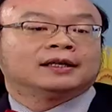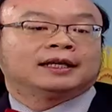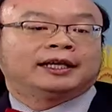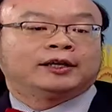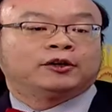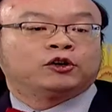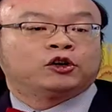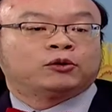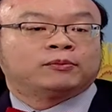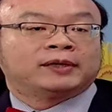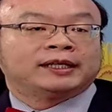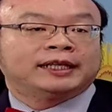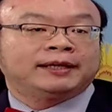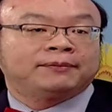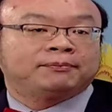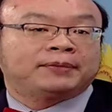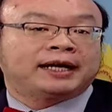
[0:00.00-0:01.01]
因为我们
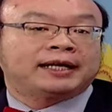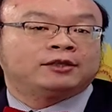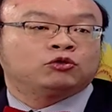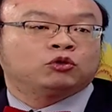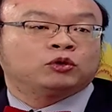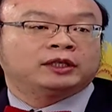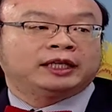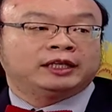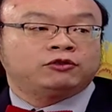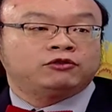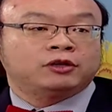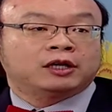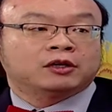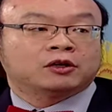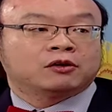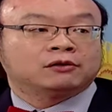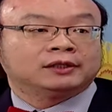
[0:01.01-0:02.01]
一般做凝
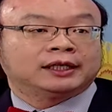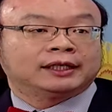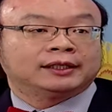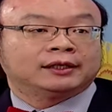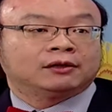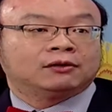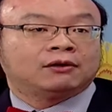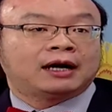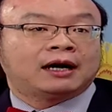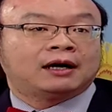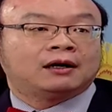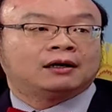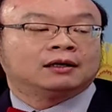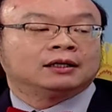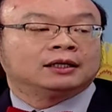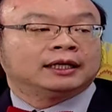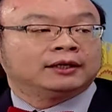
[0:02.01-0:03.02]
血功能的话，哈，